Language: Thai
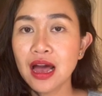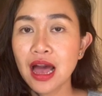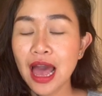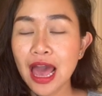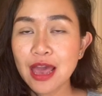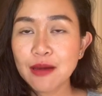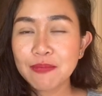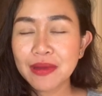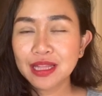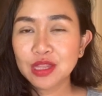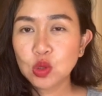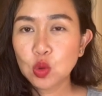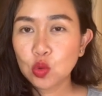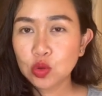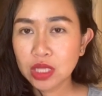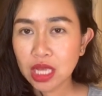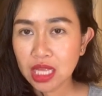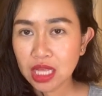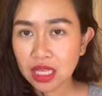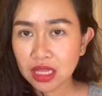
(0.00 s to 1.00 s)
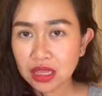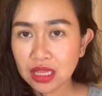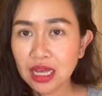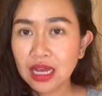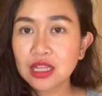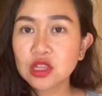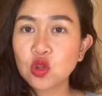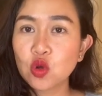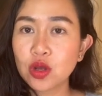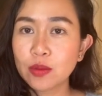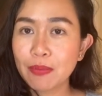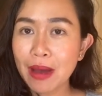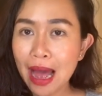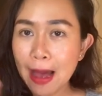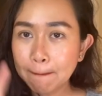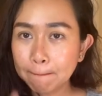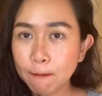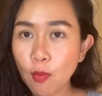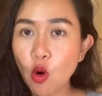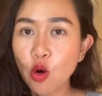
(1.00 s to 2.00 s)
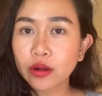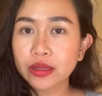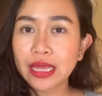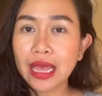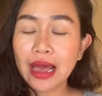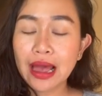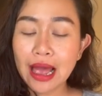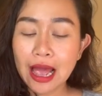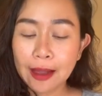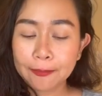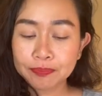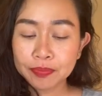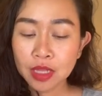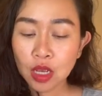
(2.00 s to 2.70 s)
ให้มันดูดีนิดนึง โดยภาพปกเนี่ยค่ะ